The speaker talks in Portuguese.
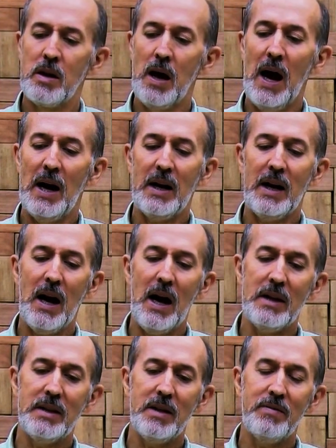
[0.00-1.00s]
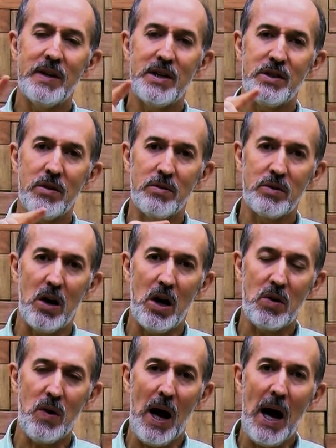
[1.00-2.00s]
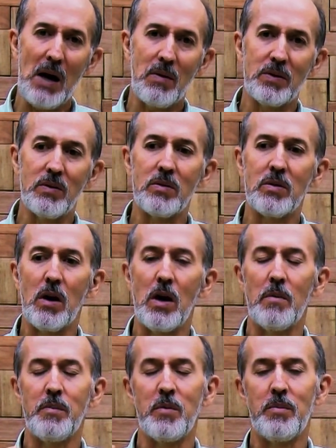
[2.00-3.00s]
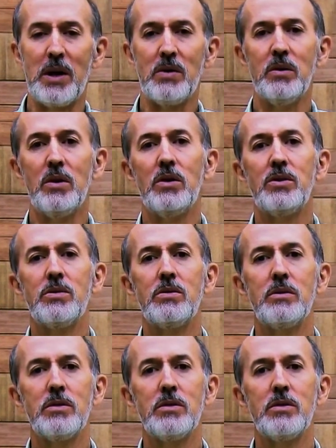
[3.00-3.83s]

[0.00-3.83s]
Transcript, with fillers: A cada vez que eu troco a água de um copo para o outro,